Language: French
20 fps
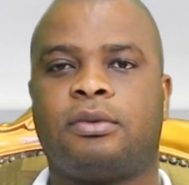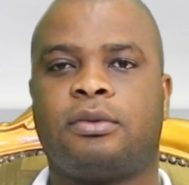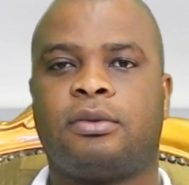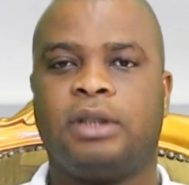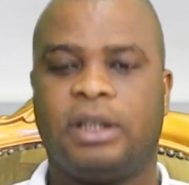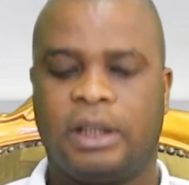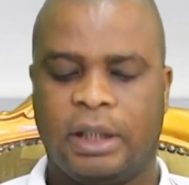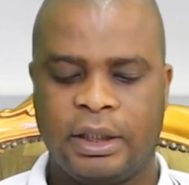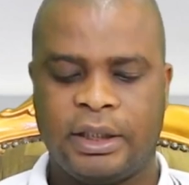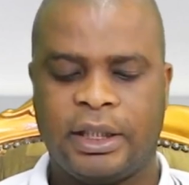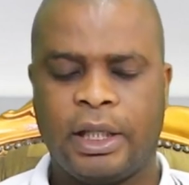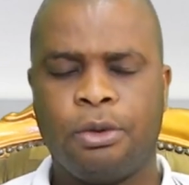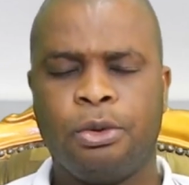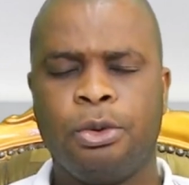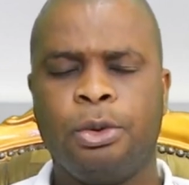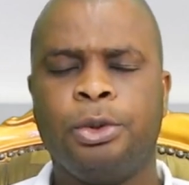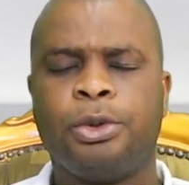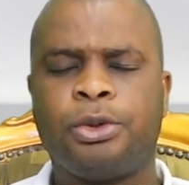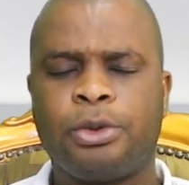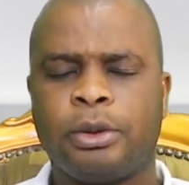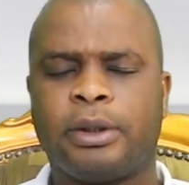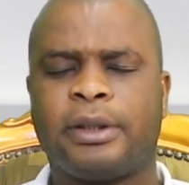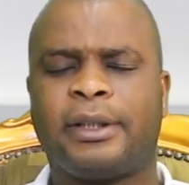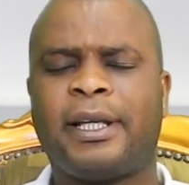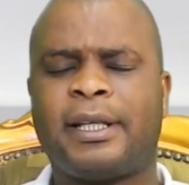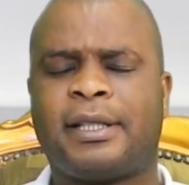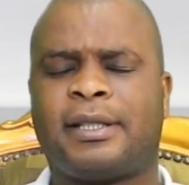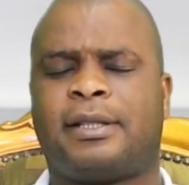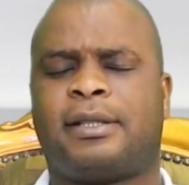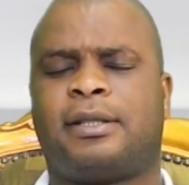quand j'ai lu ce
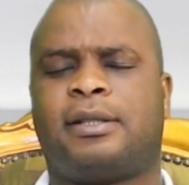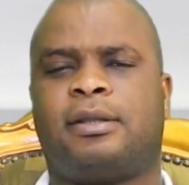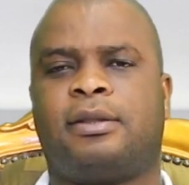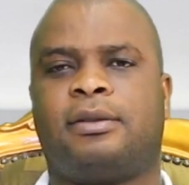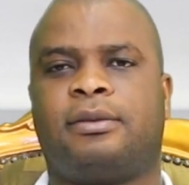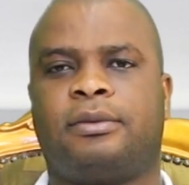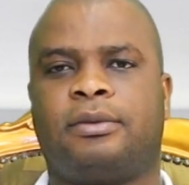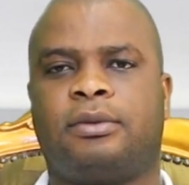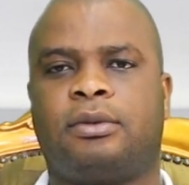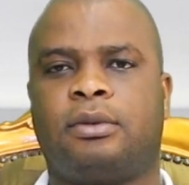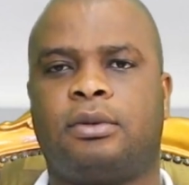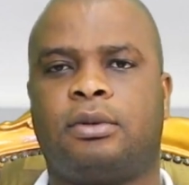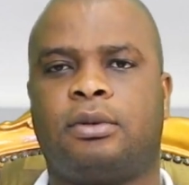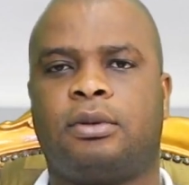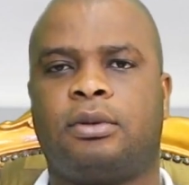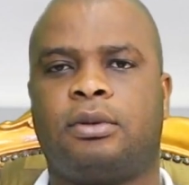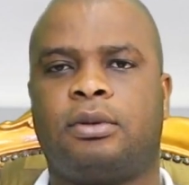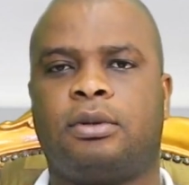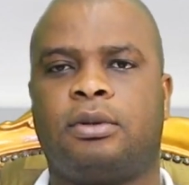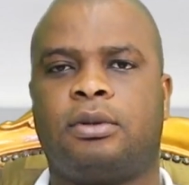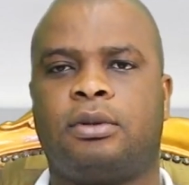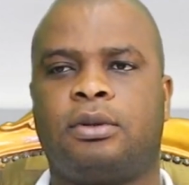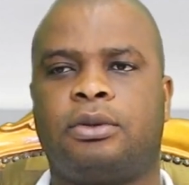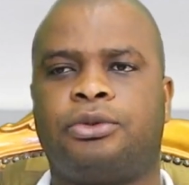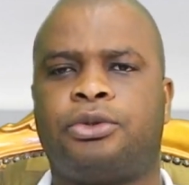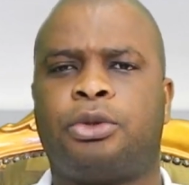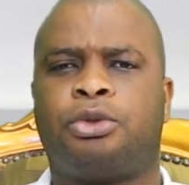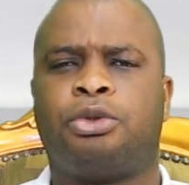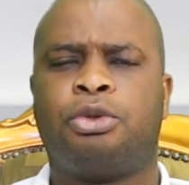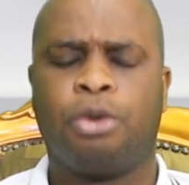test,
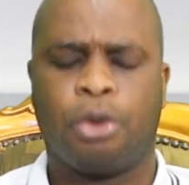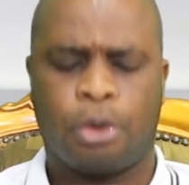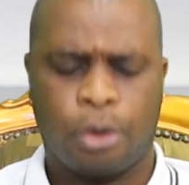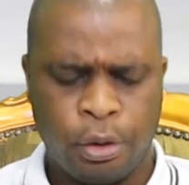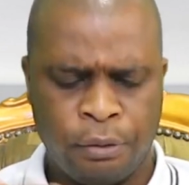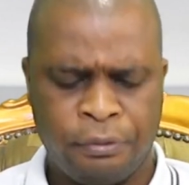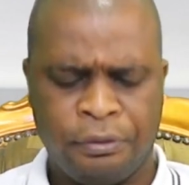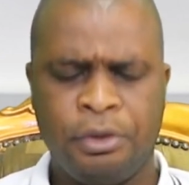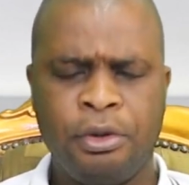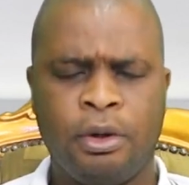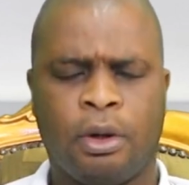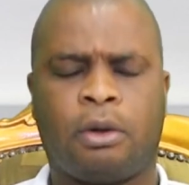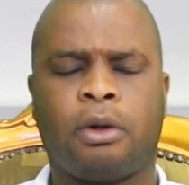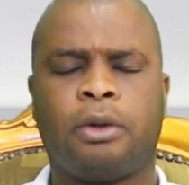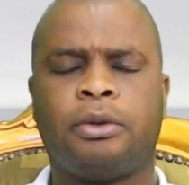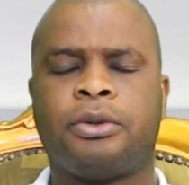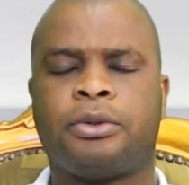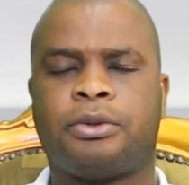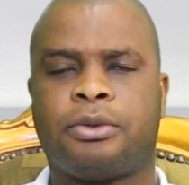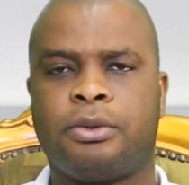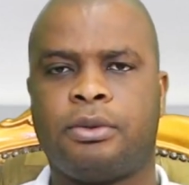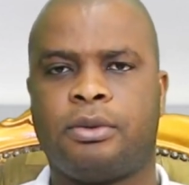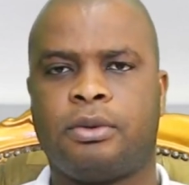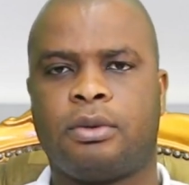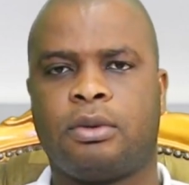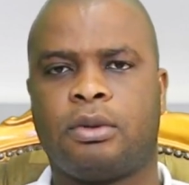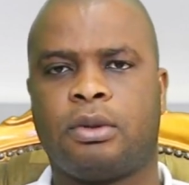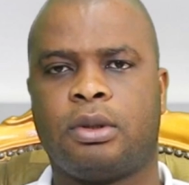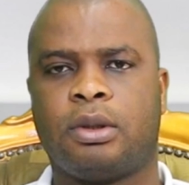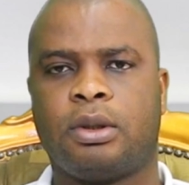je suis revenu encore dessus.
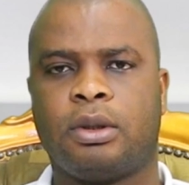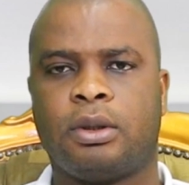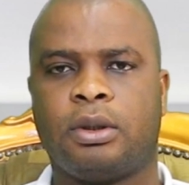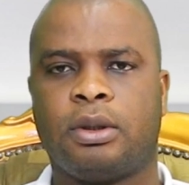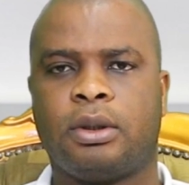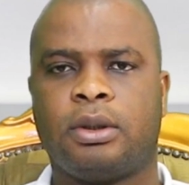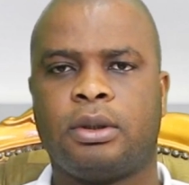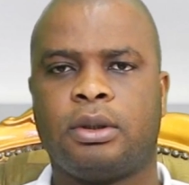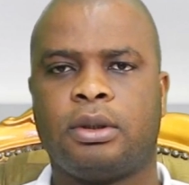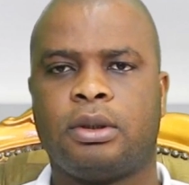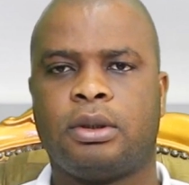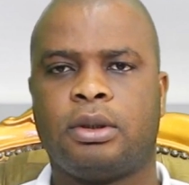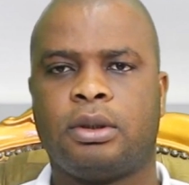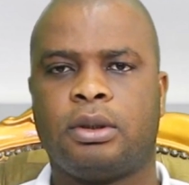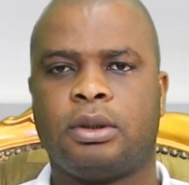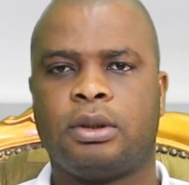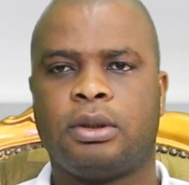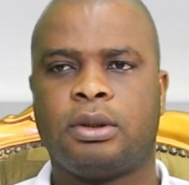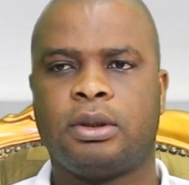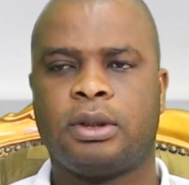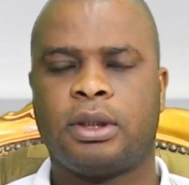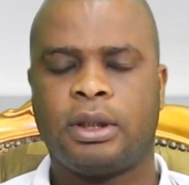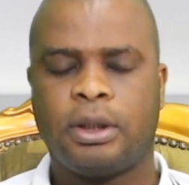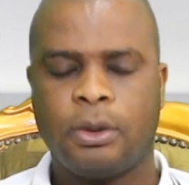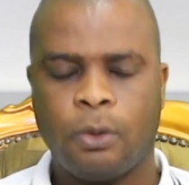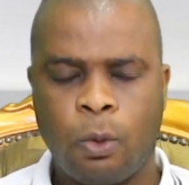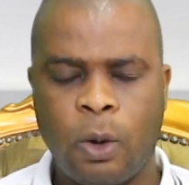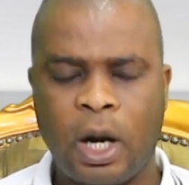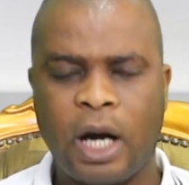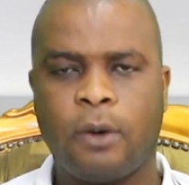J'ai dit,
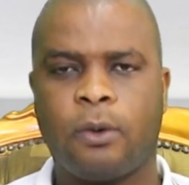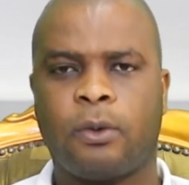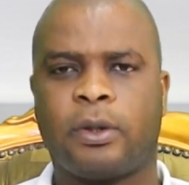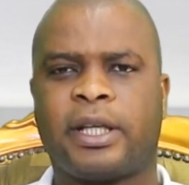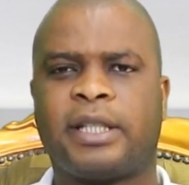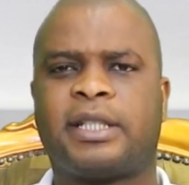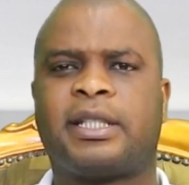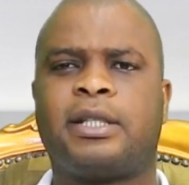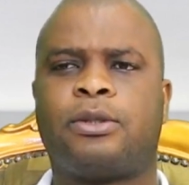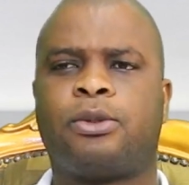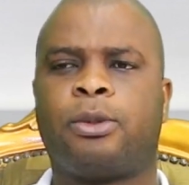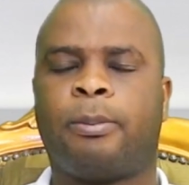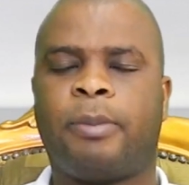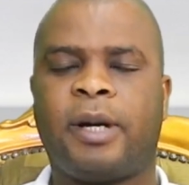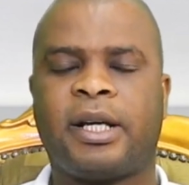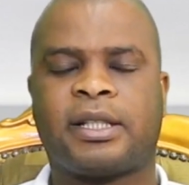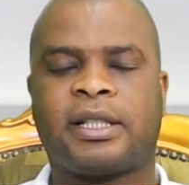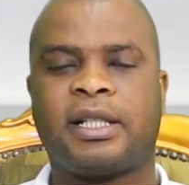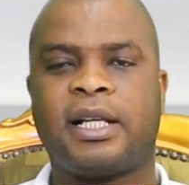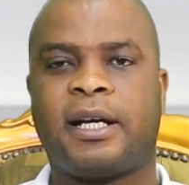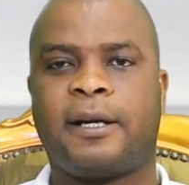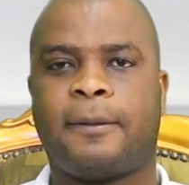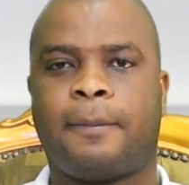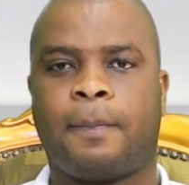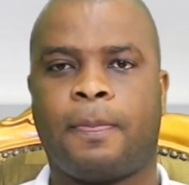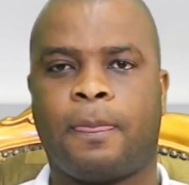waouh, qu'est-ce qui se passe là?